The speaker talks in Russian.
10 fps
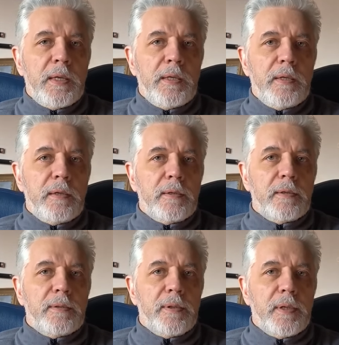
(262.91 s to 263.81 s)
и
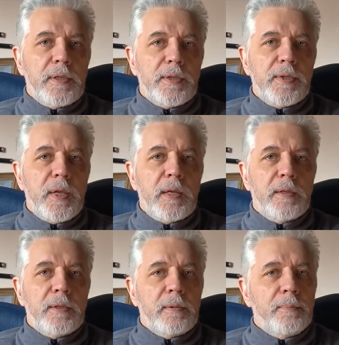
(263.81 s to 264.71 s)
это
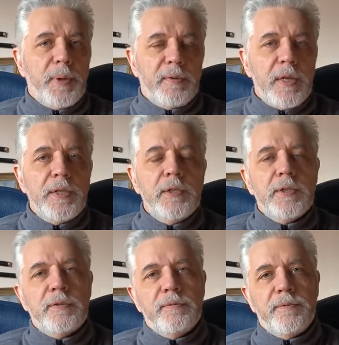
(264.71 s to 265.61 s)
э,
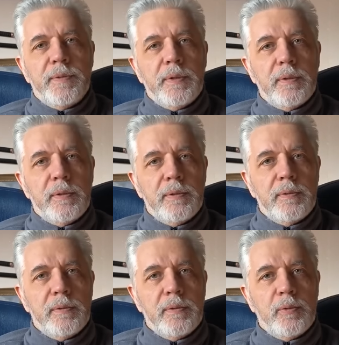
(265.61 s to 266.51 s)
превратилось в
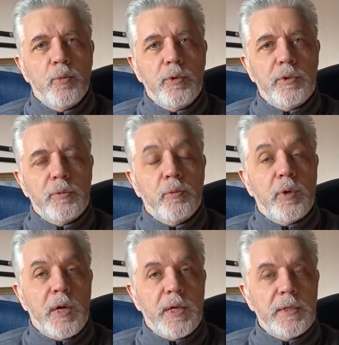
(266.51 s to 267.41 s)
э, культ
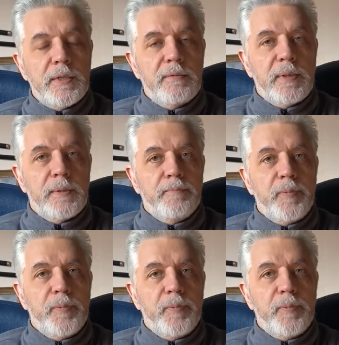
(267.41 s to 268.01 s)
украинства,